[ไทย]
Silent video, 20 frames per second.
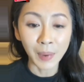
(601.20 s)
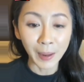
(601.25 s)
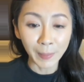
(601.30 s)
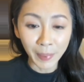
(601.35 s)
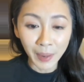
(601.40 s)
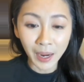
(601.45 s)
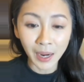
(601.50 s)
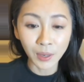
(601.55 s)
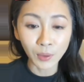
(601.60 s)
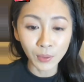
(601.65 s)
เปิด
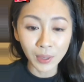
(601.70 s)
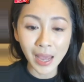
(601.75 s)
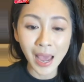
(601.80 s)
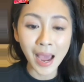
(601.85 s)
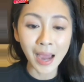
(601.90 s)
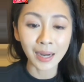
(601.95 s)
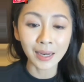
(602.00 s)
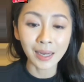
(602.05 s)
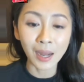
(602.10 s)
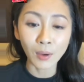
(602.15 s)
เผยทุกอ
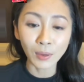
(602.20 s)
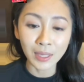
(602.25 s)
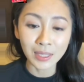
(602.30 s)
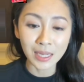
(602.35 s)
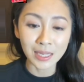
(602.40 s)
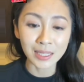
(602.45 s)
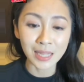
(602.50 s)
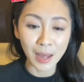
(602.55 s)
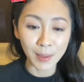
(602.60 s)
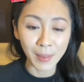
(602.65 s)
ย่างเท่า
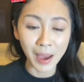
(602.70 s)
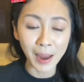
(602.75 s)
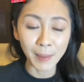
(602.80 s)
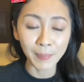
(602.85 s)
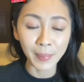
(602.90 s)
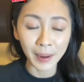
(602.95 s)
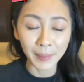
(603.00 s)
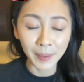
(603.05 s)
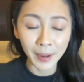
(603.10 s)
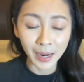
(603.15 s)
ที่ฉันสามารถ
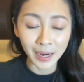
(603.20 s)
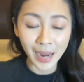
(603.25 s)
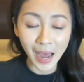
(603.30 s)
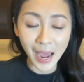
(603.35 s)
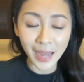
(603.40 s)
เปิดเผย